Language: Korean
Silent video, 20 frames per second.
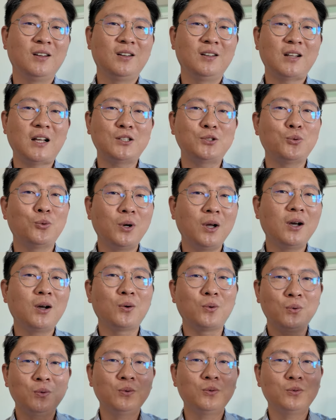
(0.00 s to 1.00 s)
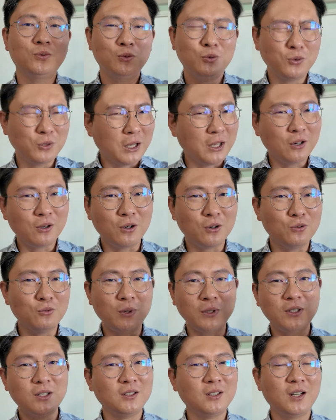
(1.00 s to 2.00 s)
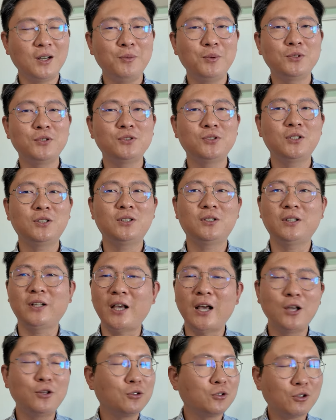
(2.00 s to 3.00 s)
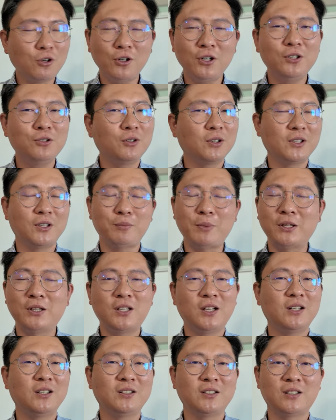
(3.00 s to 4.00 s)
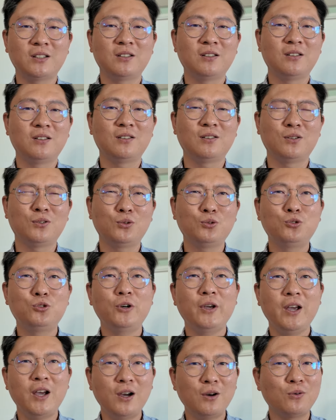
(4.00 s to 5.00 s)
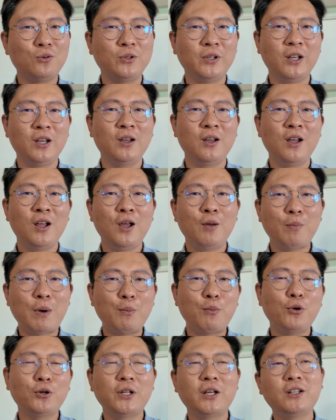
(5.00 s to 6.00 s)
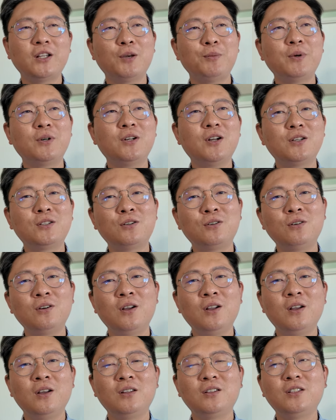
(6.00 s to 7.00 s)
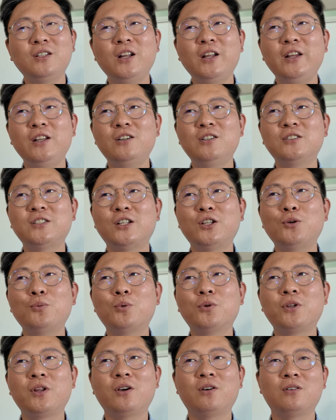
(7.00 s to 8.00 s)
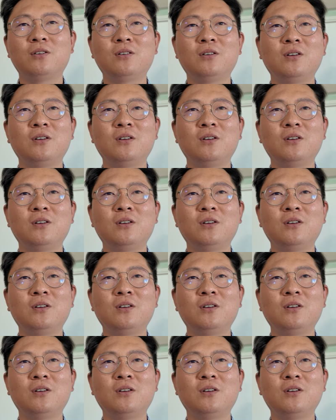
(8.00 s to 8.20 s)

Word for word: 다시 올라가고 또 내려가고 왔다 갔다 하면서 이제 계속 털리는 거야, 멘탈이. 그냥 또 후회하고, 이게 반복이 되기 때문에. 그래서 트레이딩을 제대로 못해요.